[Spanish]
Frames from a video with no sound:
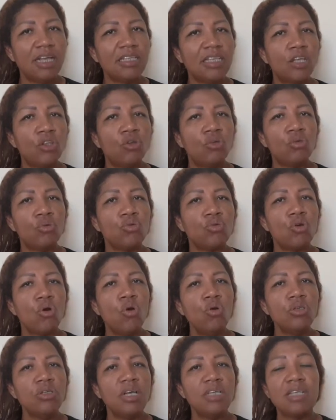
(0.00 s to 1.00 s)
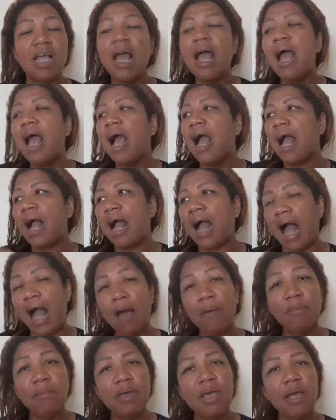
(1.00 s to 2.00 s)
haciendo tus cosas,
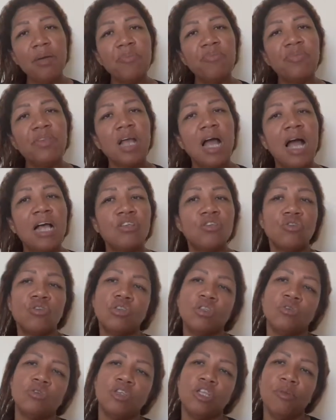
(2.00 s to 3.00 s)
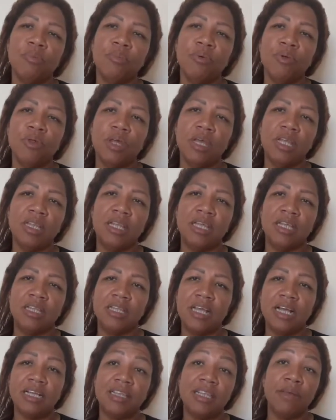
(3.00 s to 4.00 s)
cambia, haz otro tipo de,
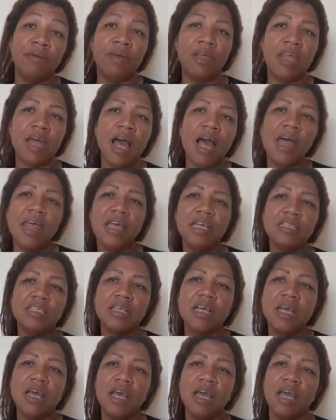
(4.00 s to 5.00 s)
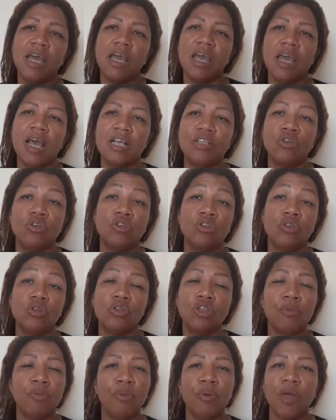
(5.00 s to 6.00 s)
actividades, eh, haz otro
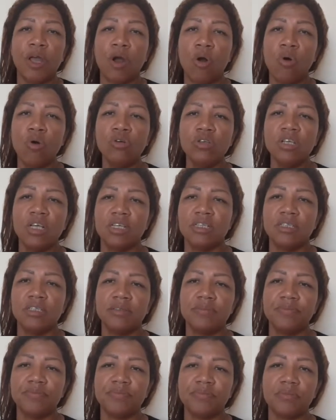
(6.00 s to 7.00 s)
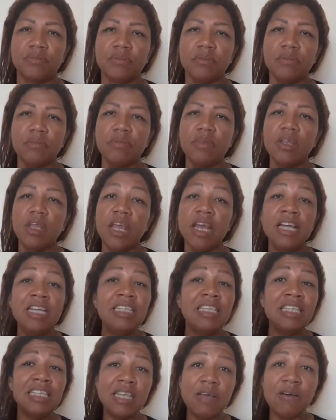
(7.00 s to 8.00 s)
tipo de cosas. Y
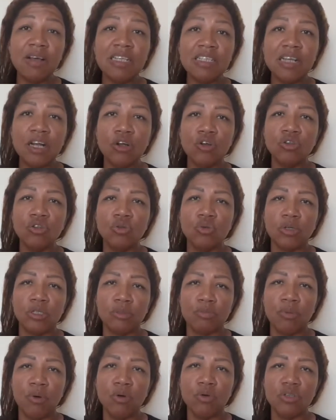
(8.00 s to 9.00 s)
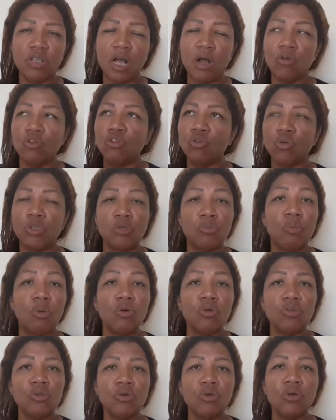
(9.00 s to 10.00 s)
si sí vas a estar con tu esposa, con tu
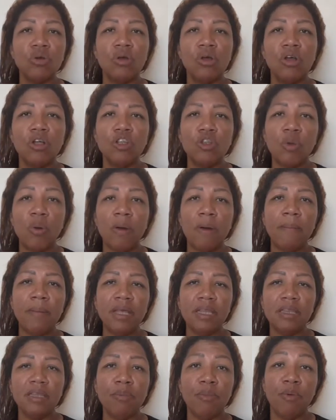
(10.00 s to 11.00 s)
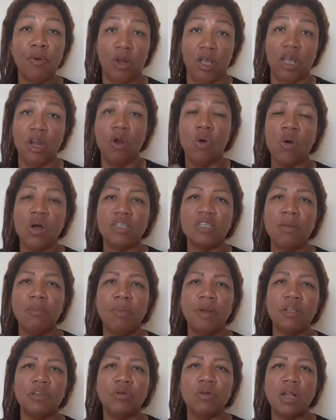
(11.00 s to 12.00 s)
esposo, nuevamente porque lo vas a
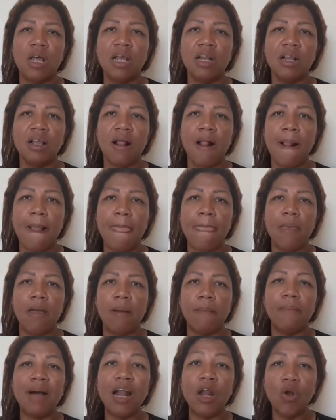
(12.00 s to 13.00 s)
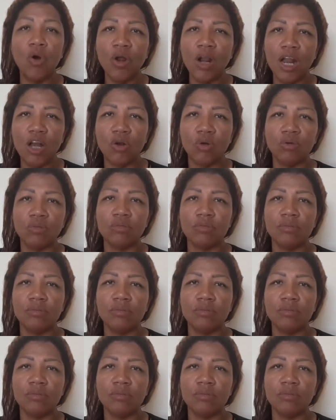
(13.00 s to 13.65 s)
perdonar, valóralo